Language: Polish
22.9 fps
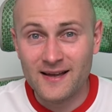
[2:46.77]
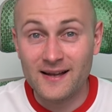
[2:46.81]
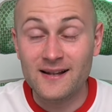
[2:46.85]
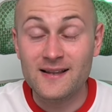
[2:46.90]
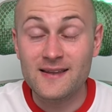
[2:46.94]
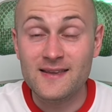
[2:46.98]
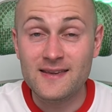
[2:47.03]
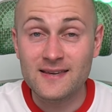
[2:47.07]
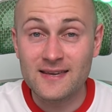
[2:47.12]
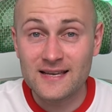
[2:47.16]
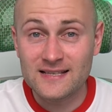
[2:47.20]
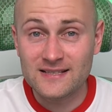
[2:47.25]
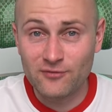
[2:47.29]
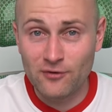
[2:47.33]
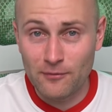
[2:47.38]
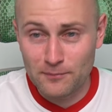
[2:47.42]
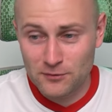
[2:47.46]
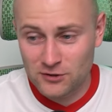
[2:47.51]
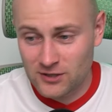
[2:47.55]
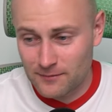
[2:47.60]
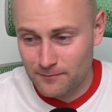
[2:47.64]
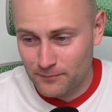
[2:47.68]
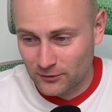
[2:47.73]
Link jest w
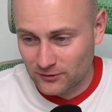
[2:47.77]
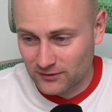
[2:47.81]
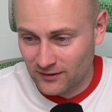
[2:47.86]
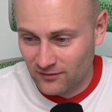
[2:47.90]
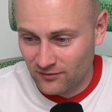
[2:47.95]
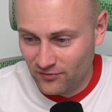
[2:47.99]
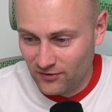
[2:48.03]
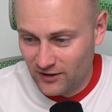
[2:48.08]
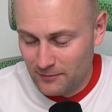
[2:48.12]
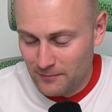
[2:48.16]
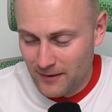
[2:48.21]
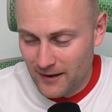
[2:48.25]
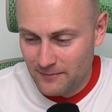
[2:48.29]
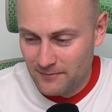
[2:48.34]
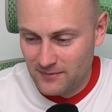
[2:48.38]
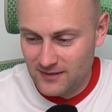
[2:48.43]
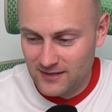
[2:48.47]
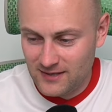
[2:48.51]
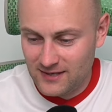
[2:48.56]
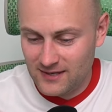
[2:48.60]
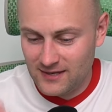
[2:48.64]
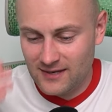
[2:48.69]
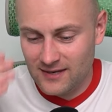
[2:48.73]
opisie pod tym filmem
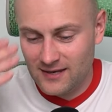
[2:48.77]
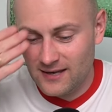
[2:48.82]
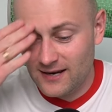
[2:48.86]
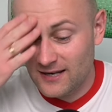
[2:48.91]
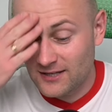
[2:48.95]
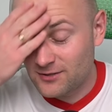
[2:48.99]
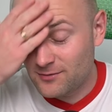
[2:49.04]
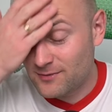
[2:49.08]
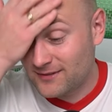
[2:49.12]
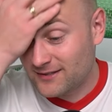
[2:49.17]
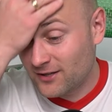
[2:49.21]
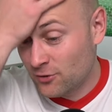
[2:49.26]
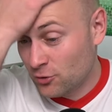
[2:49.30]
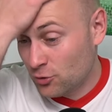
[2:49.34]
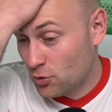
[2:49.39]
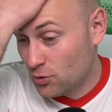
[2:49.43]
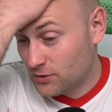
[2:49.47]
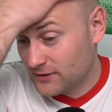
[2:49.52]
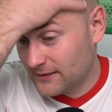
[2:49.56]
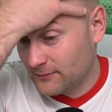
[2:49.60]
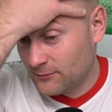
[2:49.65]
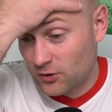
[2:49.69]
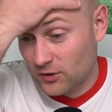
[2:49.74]
i lecimy z konkursem.